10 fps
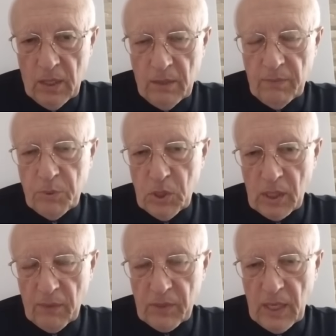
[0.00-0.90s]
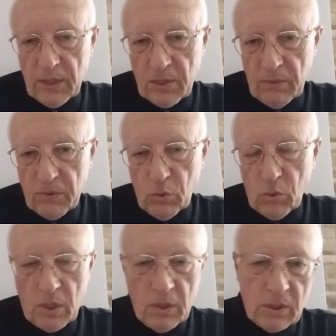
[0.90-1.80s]
и вообще кавказцев с,
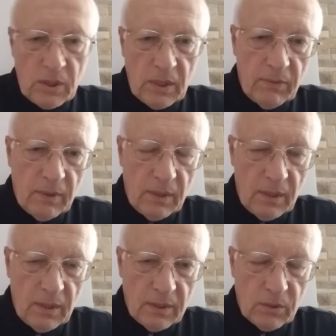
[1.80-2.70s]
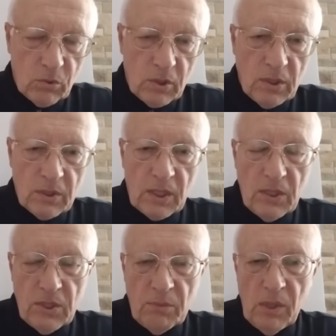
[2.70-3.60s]
украинского, с
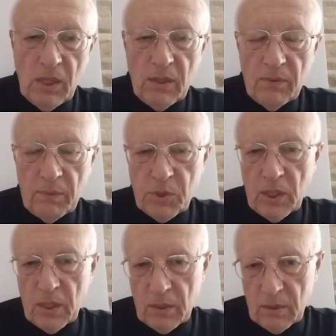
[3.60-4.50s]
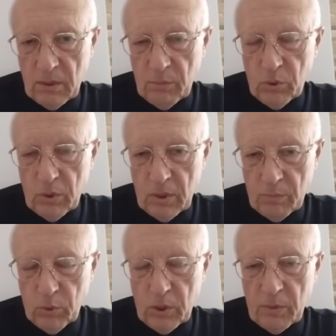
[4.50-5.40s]
украинской земли и вообще не
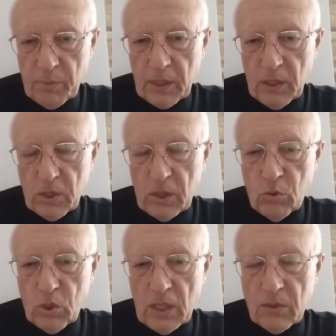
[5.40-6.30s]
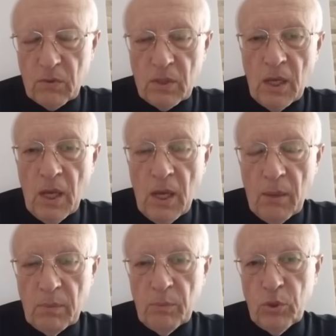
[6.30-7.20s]
будете, будете продолжать участвовать,
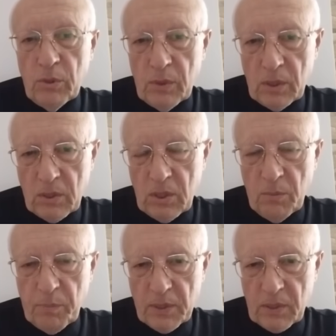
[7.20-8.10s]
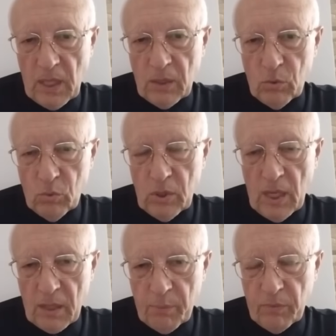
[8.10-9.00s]
мы будем наносить постоянные
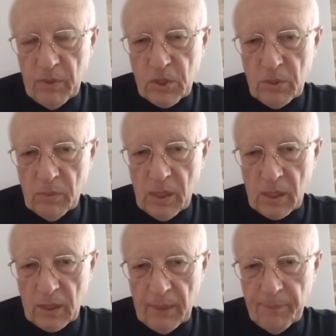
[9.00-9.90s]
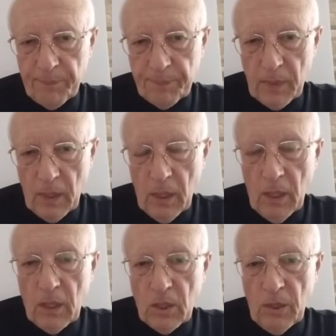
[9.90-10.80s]
удары по вашим городам
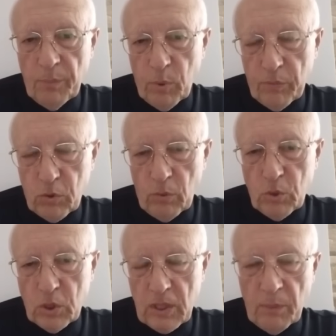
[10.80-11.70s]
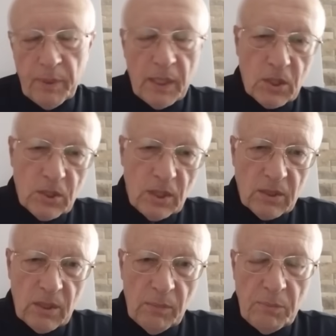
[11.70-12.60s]
и по, в том числе по
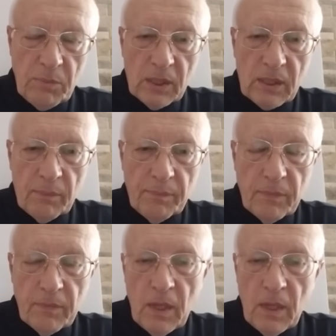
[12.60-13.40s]
гражданским объектам.